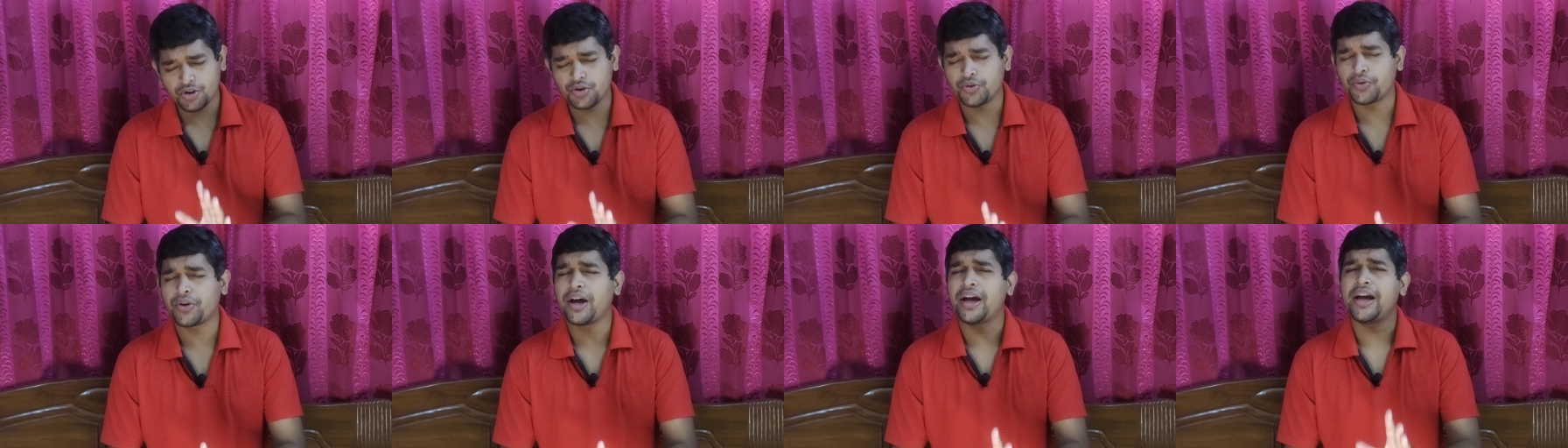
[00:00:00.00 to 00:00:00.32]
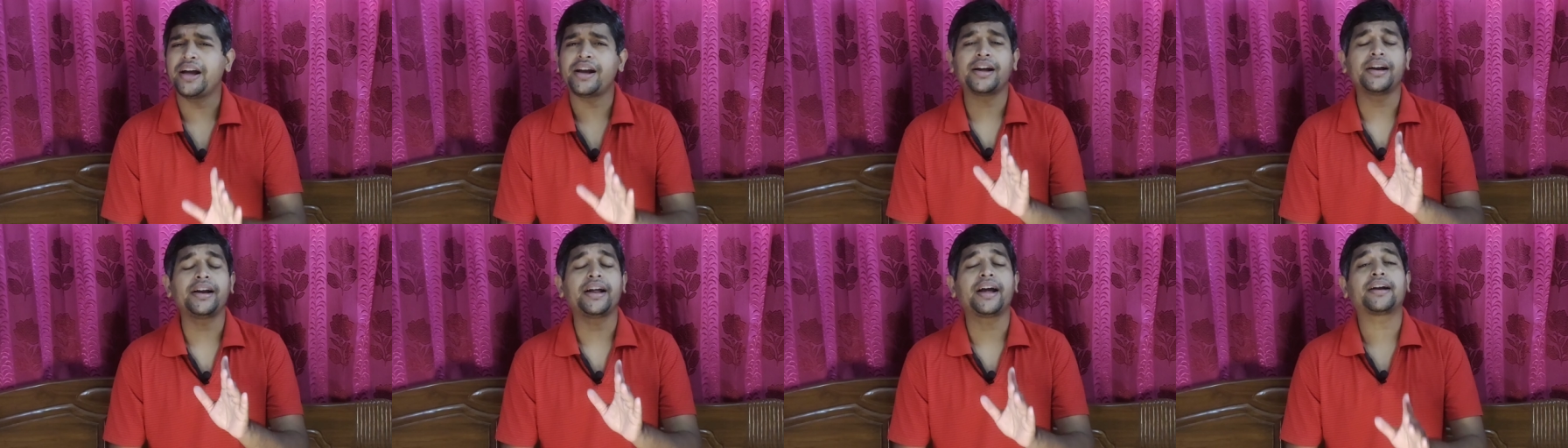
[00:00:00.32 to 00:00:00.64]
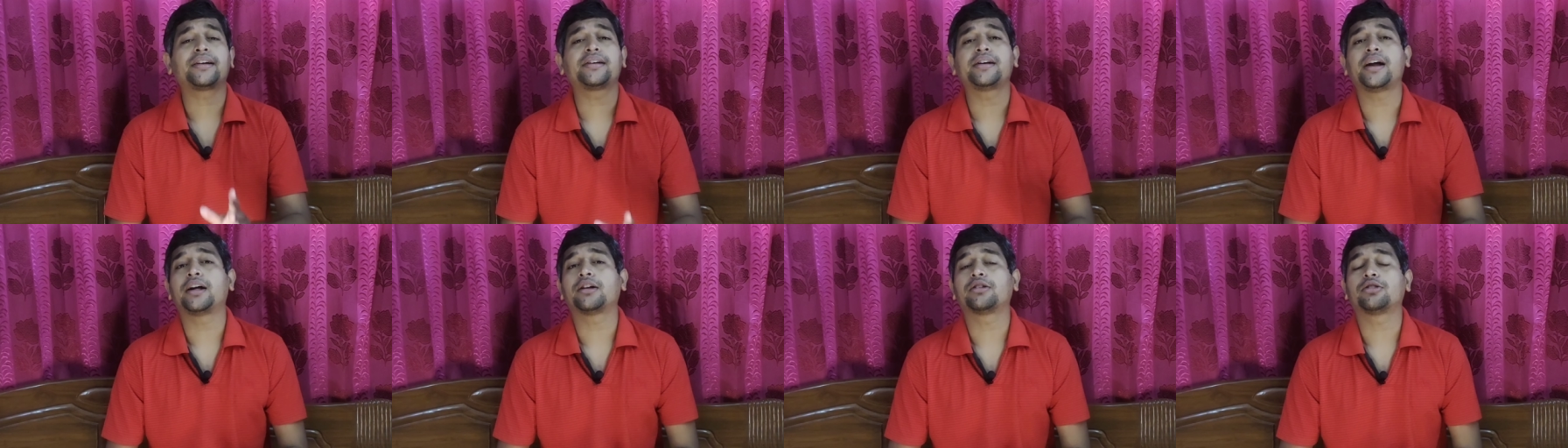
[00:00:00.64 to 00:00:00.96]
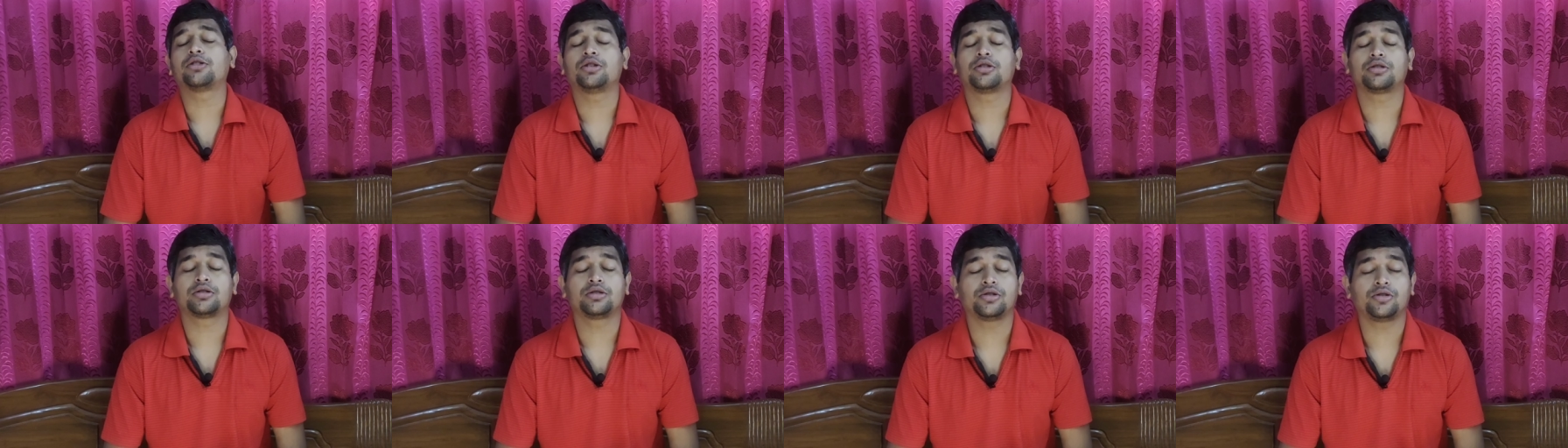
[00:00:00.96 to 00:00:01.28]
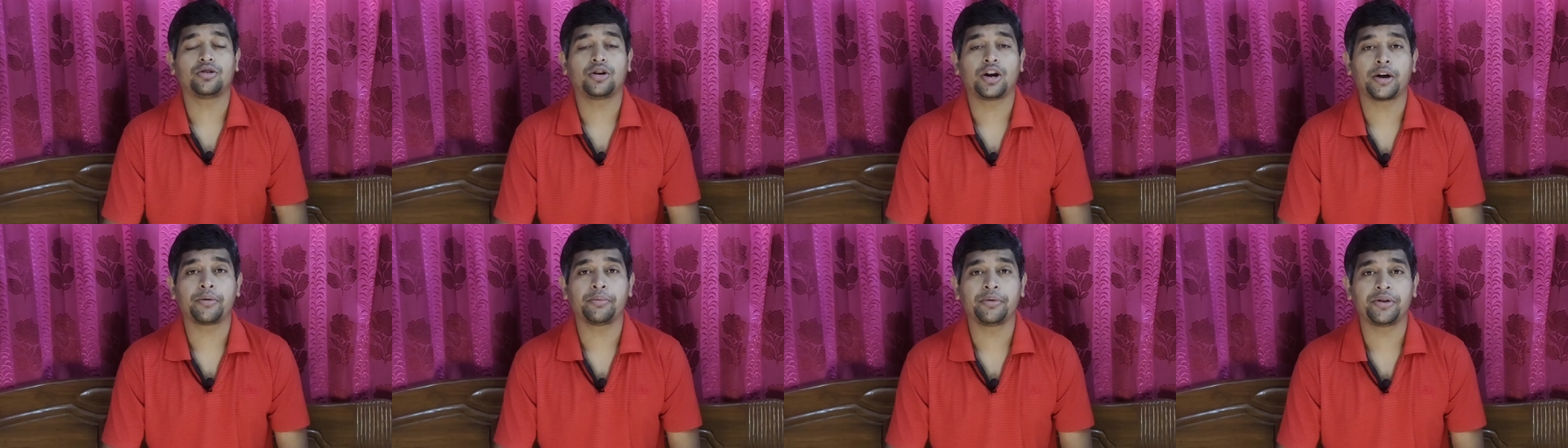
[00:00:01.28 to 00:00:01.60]
তো এইখানে একটা আশ্বস্ত
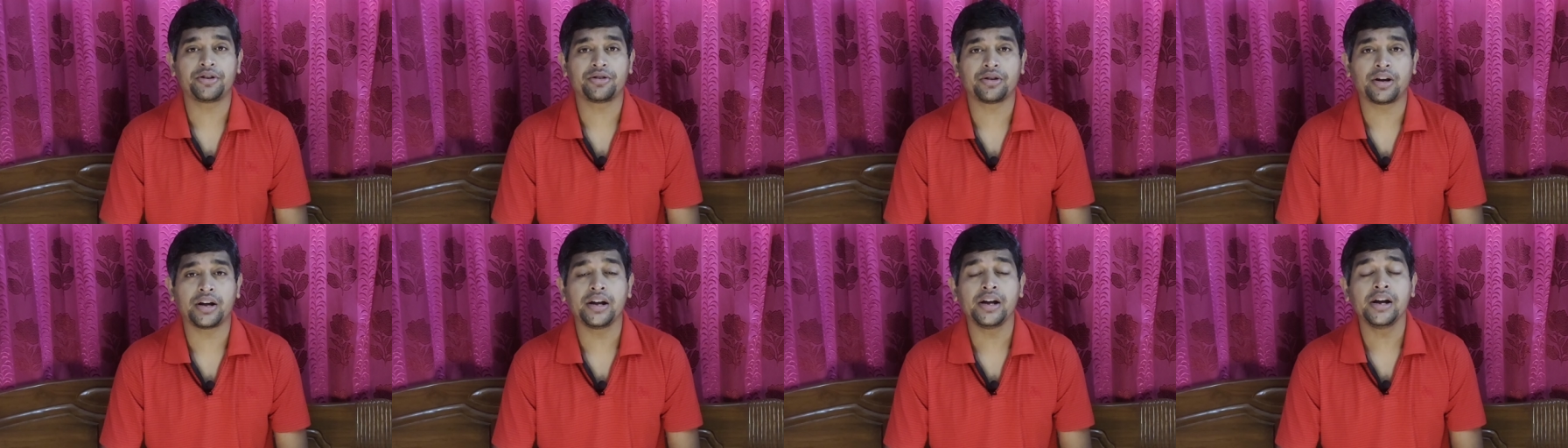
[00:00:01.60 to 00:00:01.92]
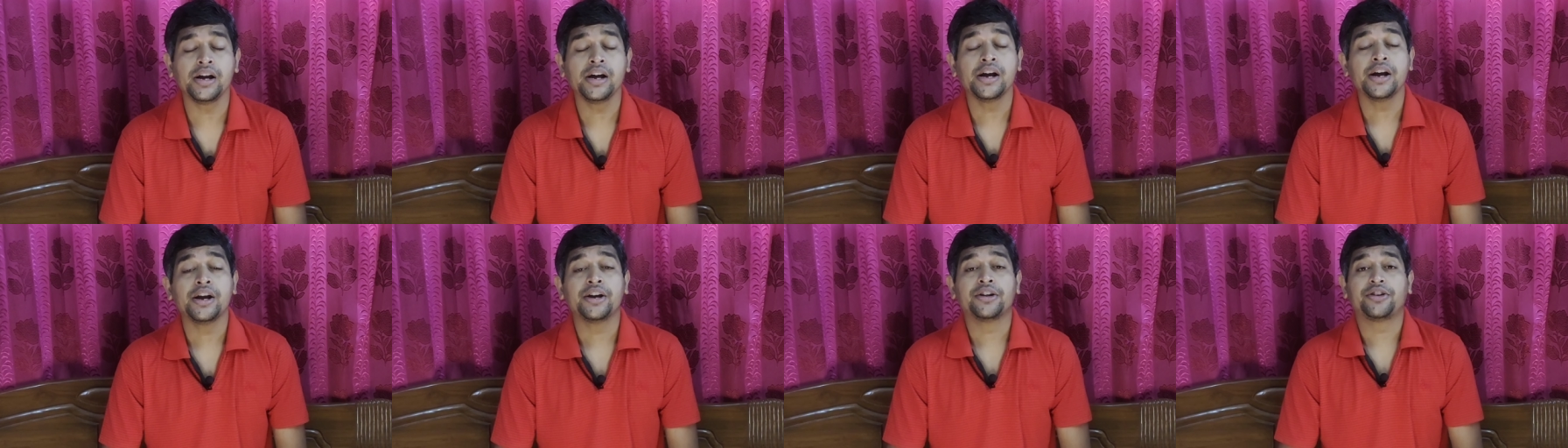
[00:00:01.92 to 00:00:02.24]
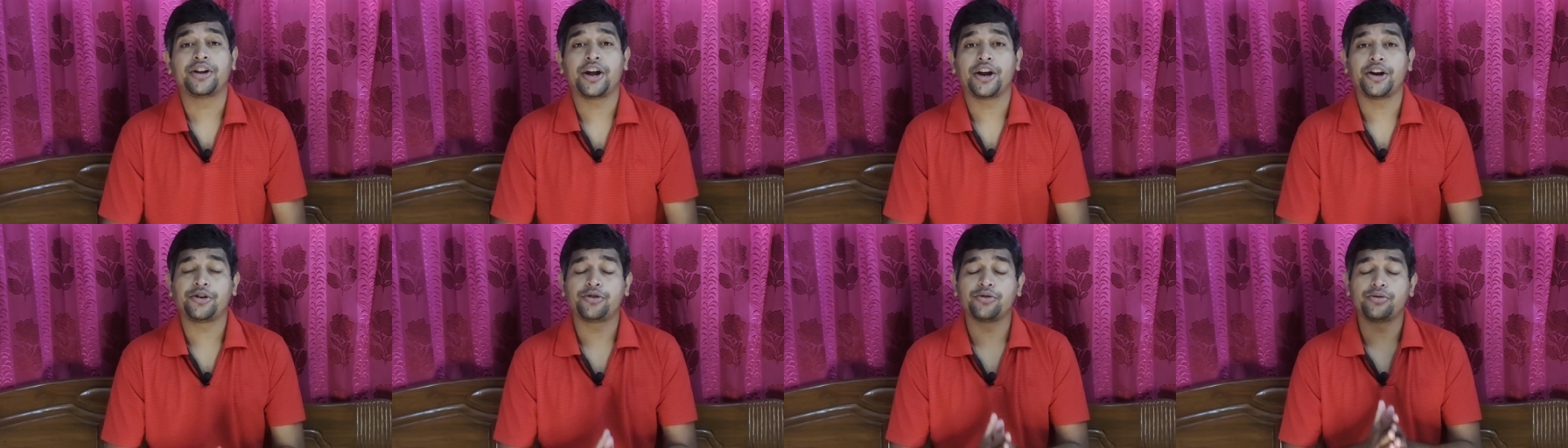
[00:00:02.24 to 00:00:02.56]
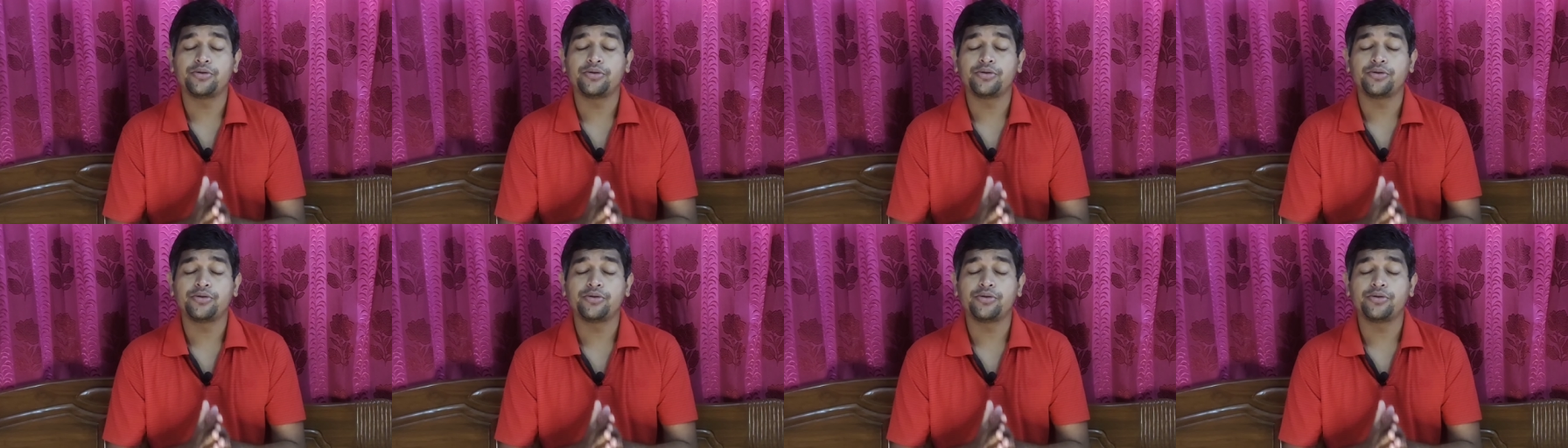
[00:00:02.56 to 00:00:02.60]
করার বিষয় সেই